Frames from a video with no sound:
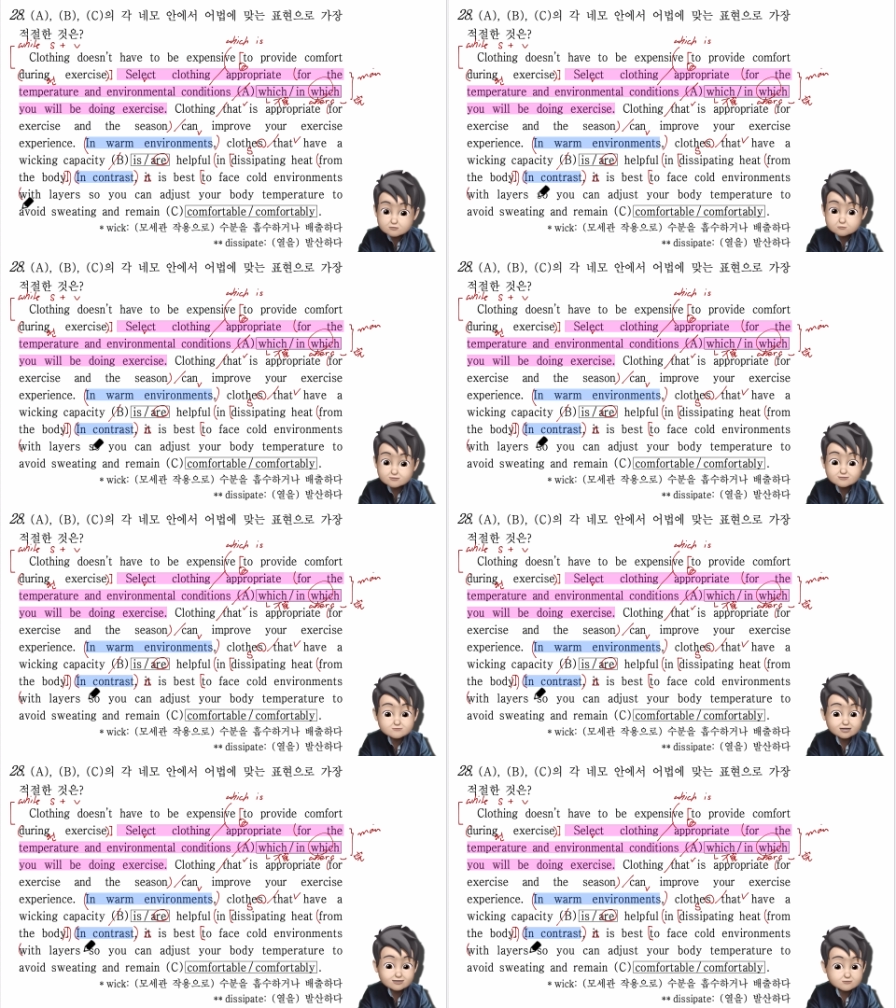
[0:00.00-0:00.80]
with
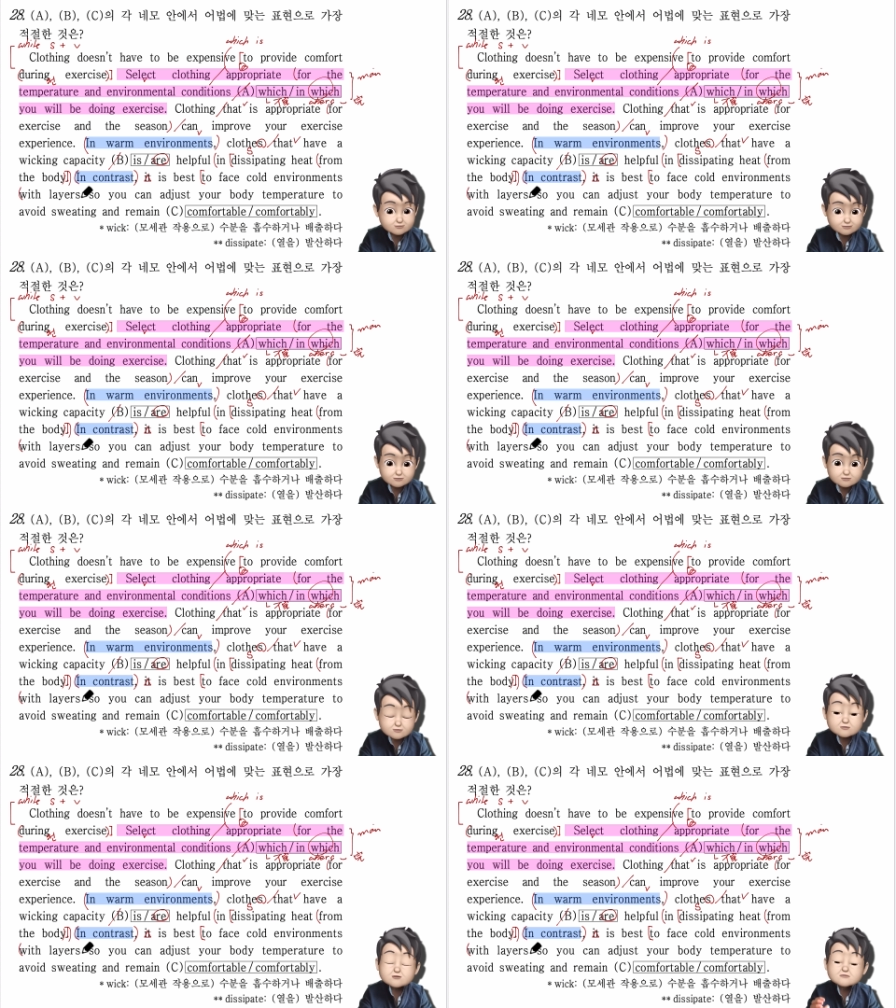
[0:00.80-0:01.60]
layers
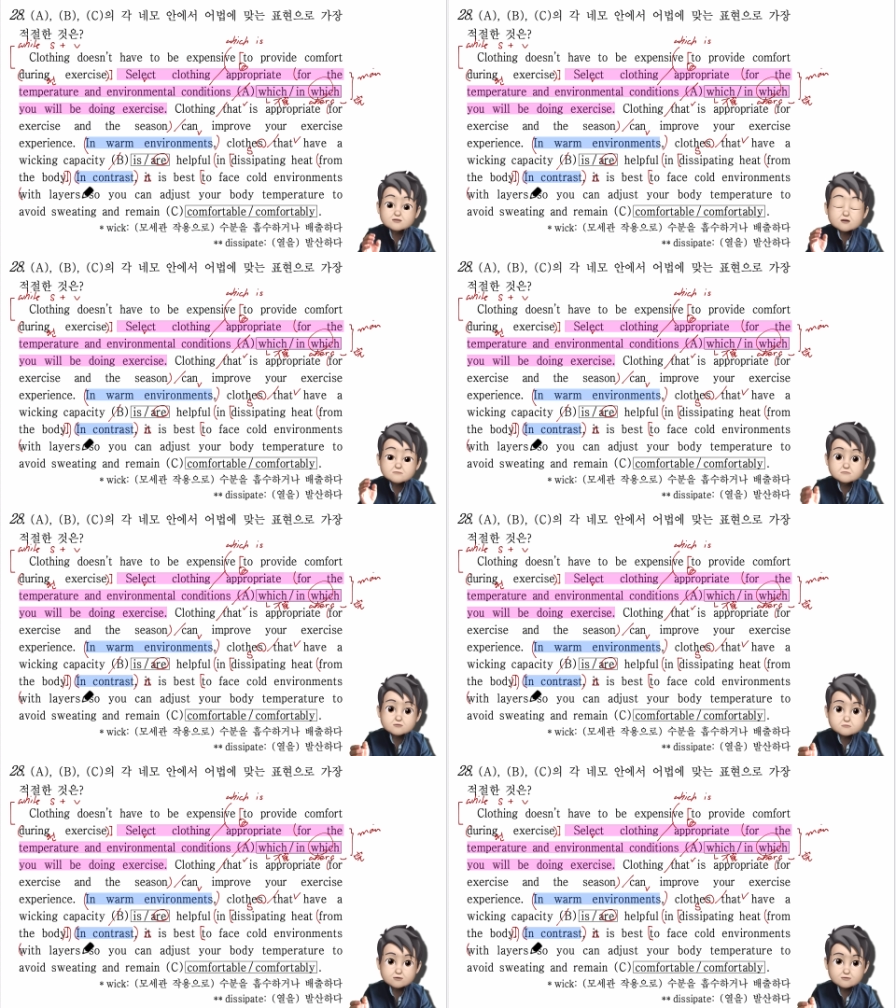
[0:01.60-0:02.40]
어떤
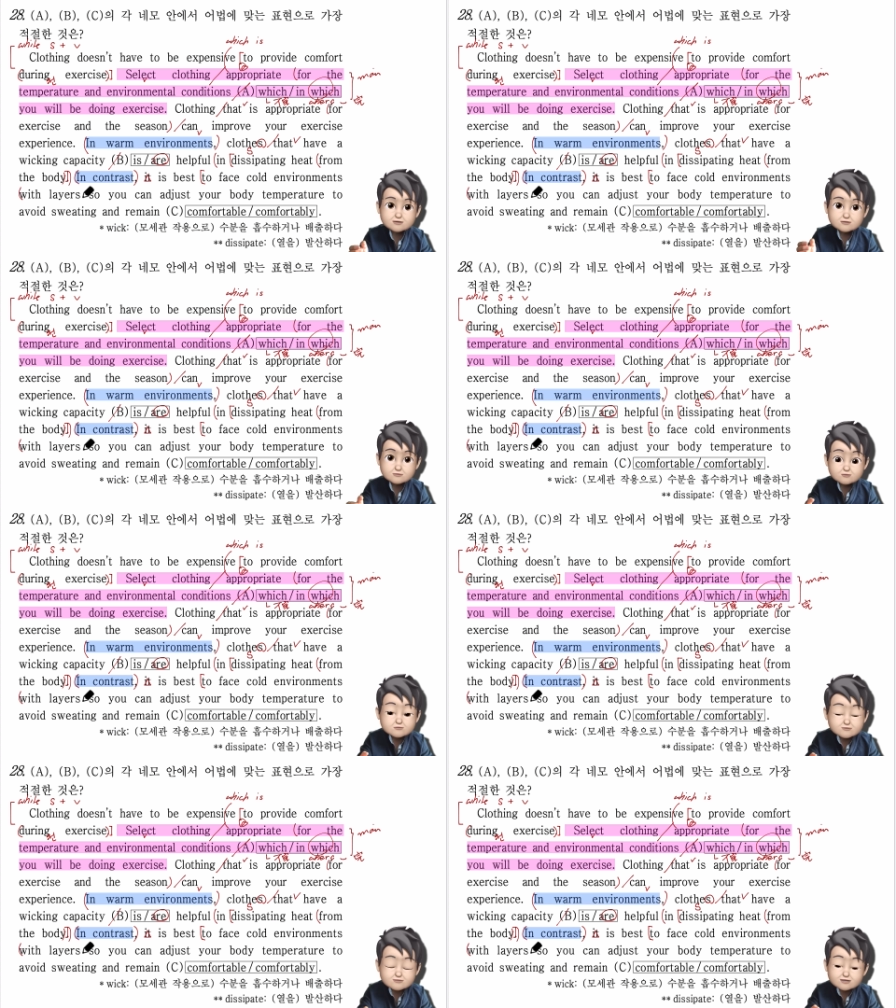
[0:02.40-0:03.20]
겹들과 함께 이
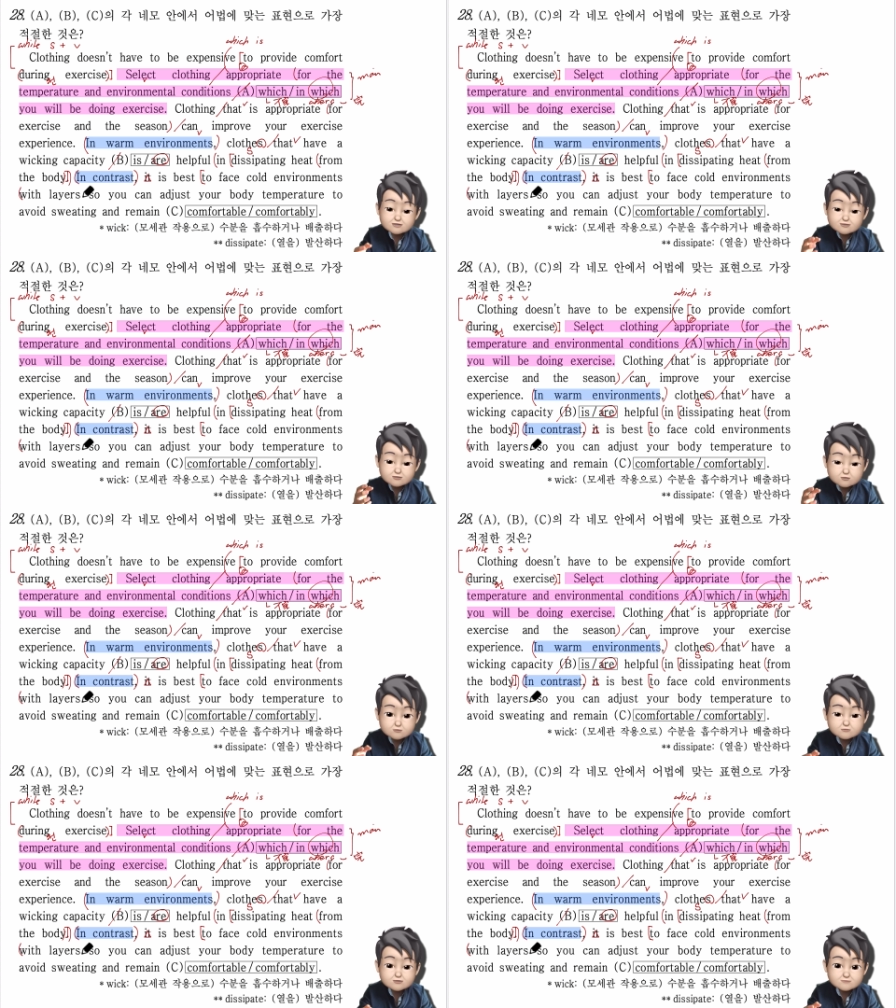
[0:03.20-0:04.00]
의견은
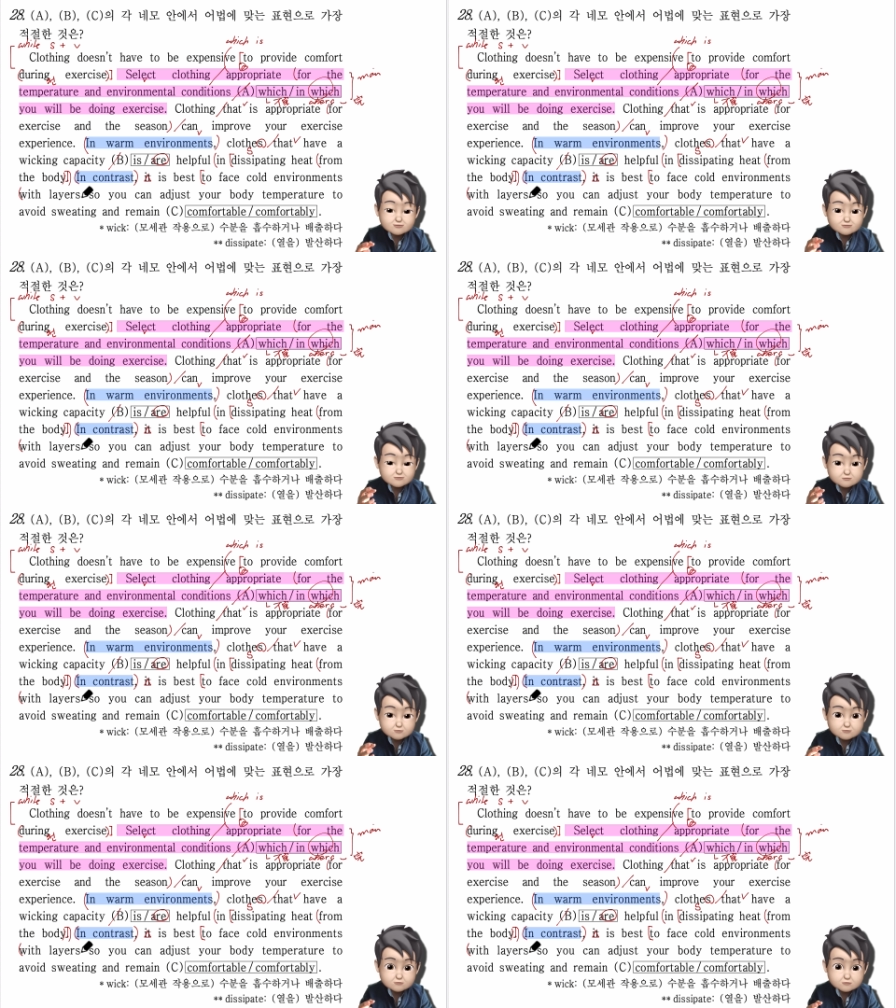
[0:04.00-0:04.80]
여러 개의
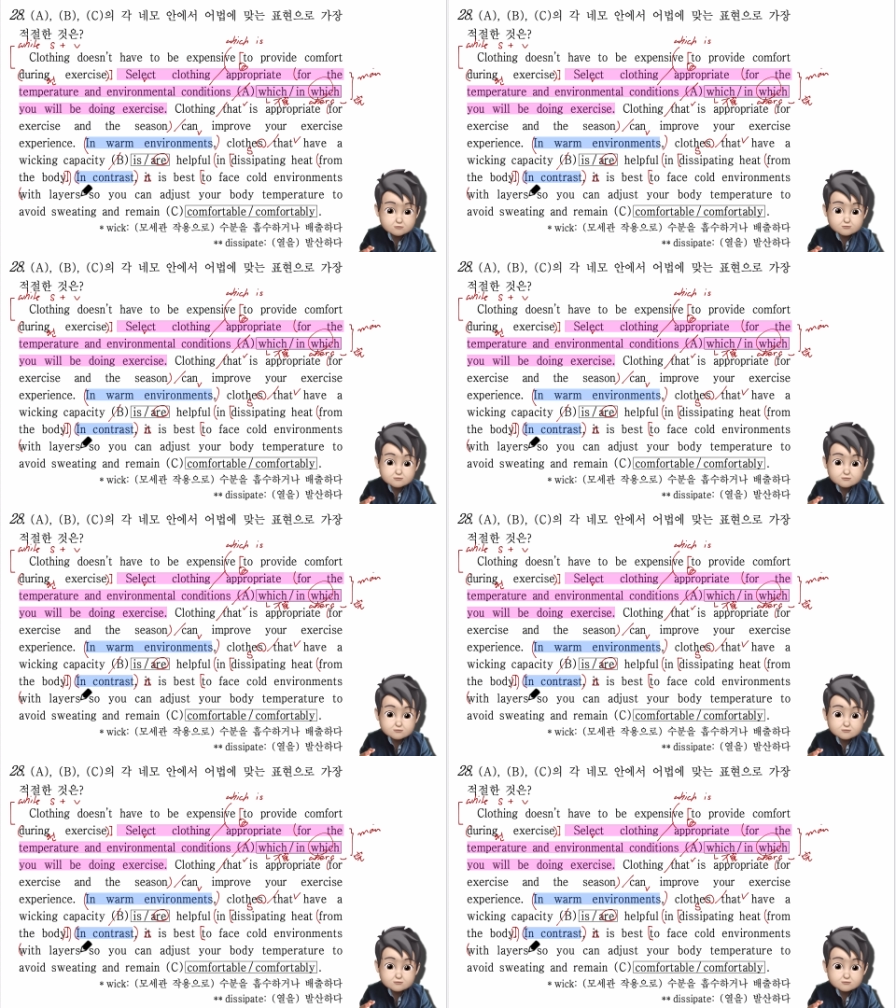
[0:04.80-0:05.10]
옷으로